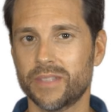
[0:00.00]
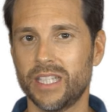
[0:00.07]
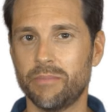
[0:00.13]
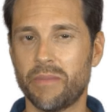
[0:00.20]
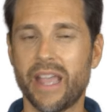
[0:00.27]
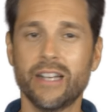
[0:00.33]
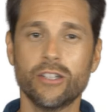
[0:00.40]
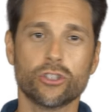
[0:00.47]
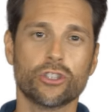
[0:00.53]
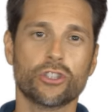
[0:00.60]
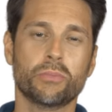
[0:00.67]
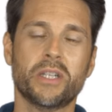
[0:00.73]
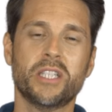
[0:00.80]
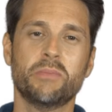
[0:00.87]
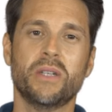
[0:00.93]
Im Englischen
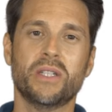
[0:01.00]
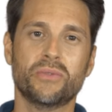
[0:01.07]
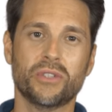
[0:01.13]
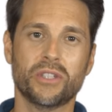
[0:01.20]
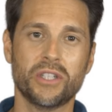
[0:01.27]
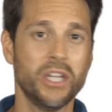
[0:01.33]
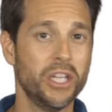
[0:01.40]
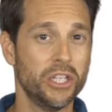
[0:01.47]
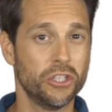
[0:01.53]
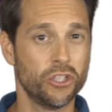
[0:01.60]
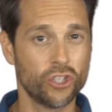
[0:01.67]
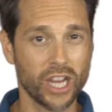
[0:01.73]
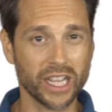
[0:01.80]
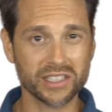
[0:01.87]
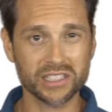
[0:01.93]
spricht man von
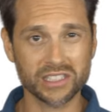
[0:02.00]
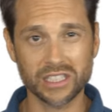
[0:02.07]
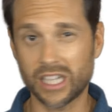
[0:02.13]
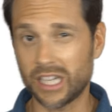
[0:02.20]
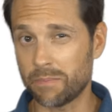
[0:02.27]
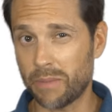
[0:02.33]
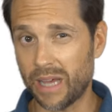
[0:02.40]
Checks and